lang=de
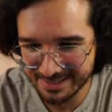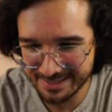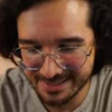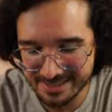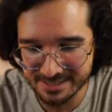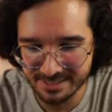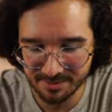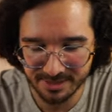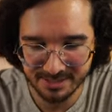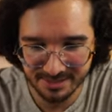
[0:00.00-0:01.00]
Hier ist es
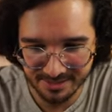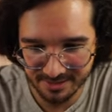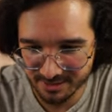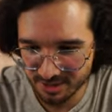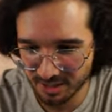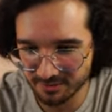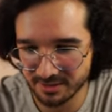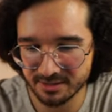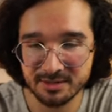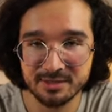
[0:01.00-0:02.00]
aber jetzt derzeit nicht relevant,